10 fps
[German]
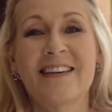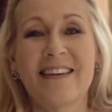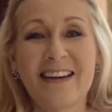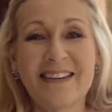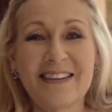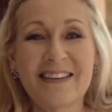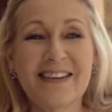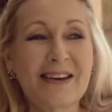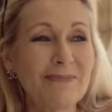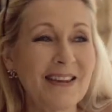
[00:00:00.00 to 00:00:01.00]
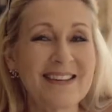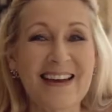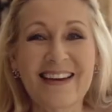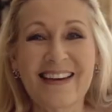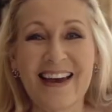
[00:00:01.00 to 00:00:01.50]
dann gib der
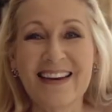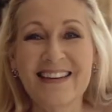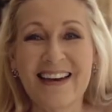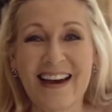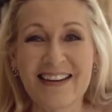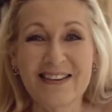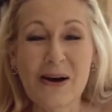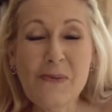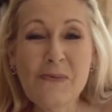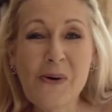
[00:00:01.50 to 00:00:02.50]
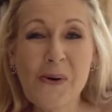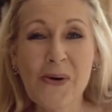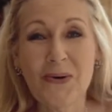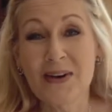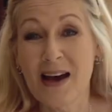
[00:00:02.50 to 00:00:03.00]
Sache gerne hier einen Daumen
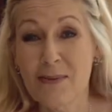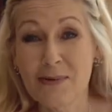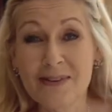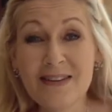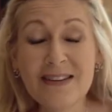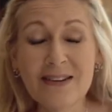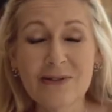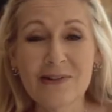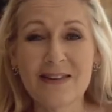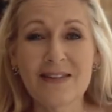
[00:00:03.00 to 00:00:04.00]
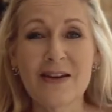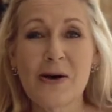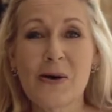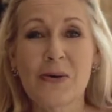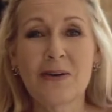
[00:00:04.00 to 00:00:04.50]
hoch oder abonniere uns
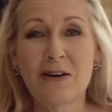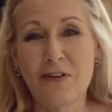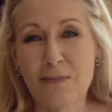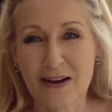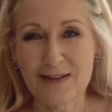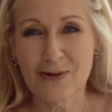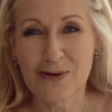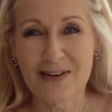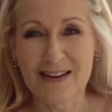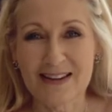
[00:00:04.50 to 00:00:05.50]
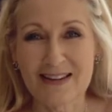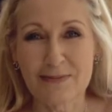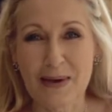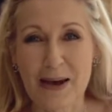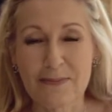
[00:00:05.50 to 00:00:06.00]
und dann verpasst du auch nichts
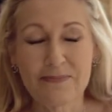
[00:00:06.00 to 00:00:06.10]
mehr.